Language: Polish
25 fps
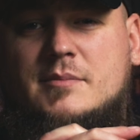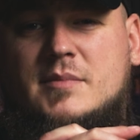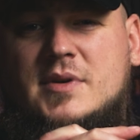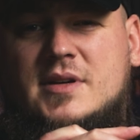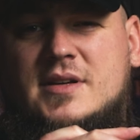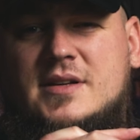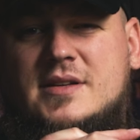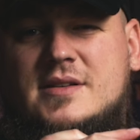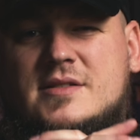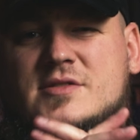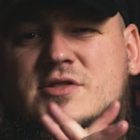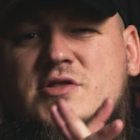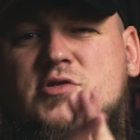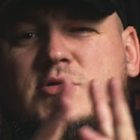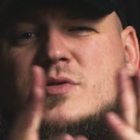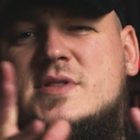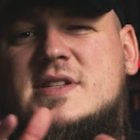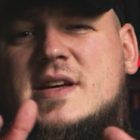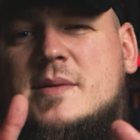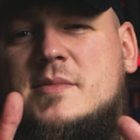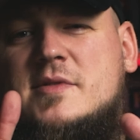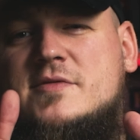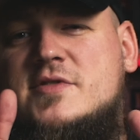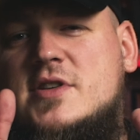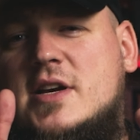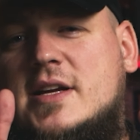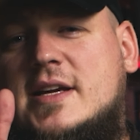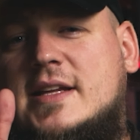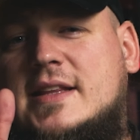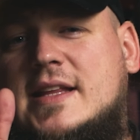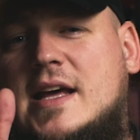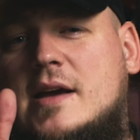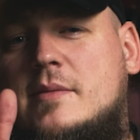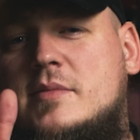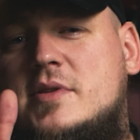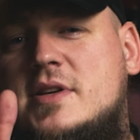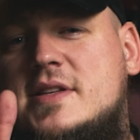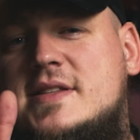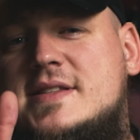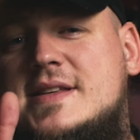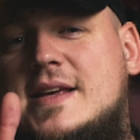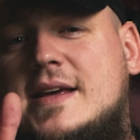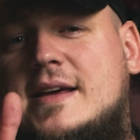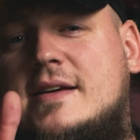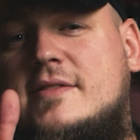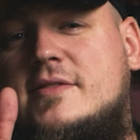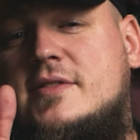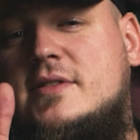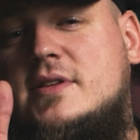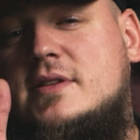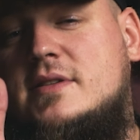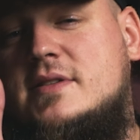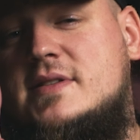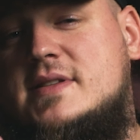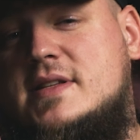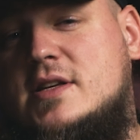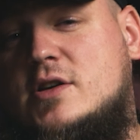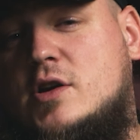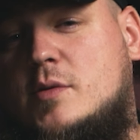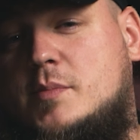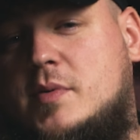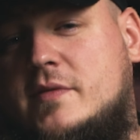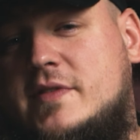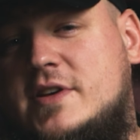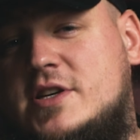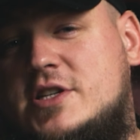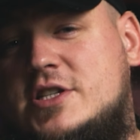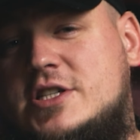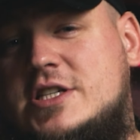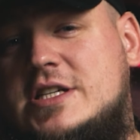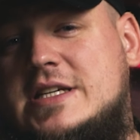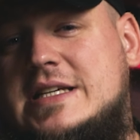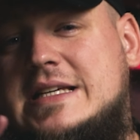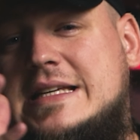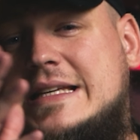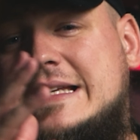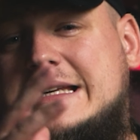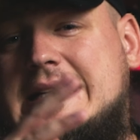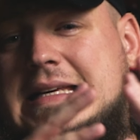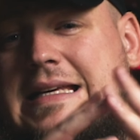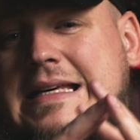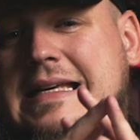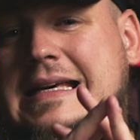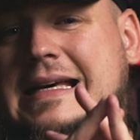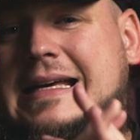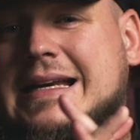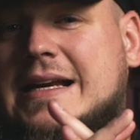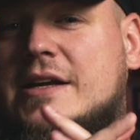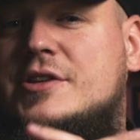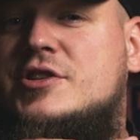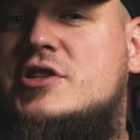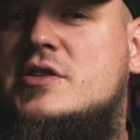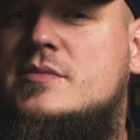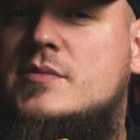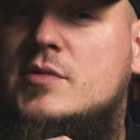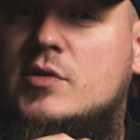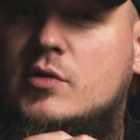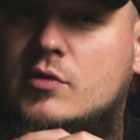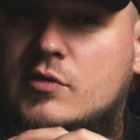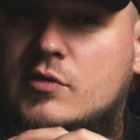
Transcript: My zrzucamy wszelkie tajemnice z tych opowieści i radzimy